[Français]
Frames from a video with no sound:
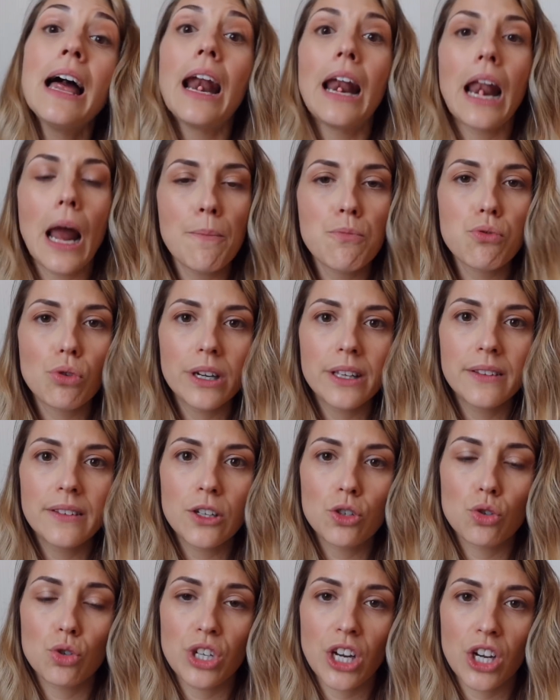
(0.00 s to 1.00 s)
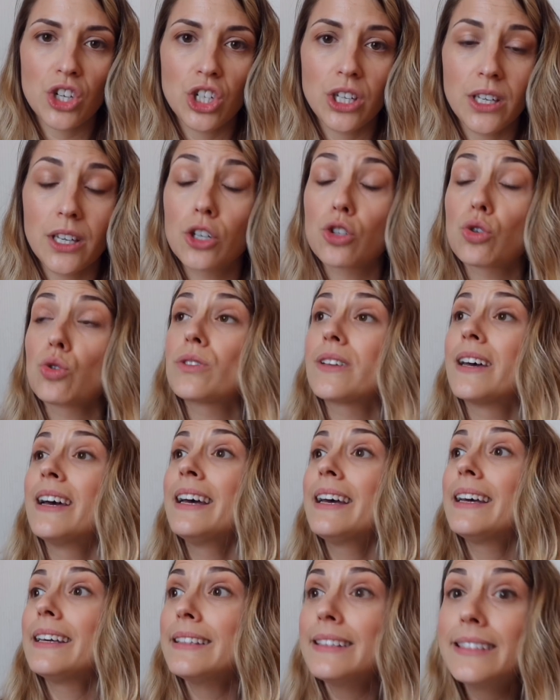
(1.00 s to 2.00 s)
Là pour l'été, je cherchais quelque chose
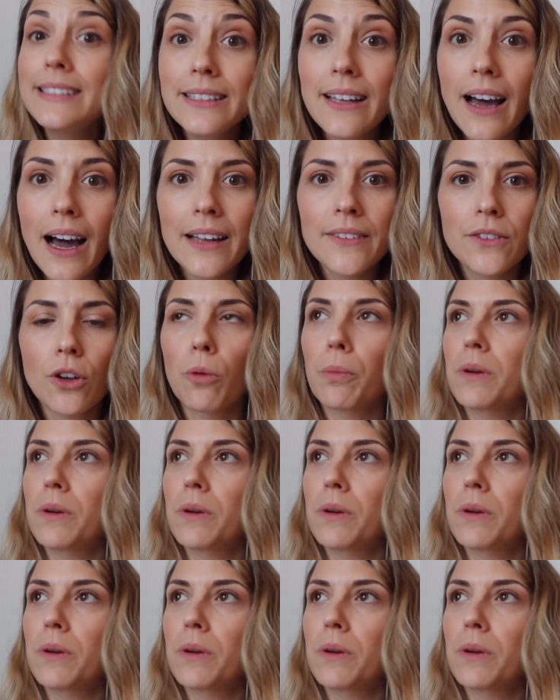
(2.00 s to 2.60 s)
d'hydratant